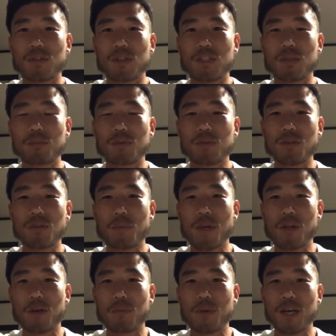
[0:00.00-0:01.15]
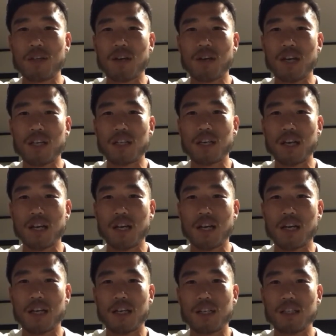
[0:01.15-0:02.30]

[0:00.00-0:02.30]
自分の目の前の相手が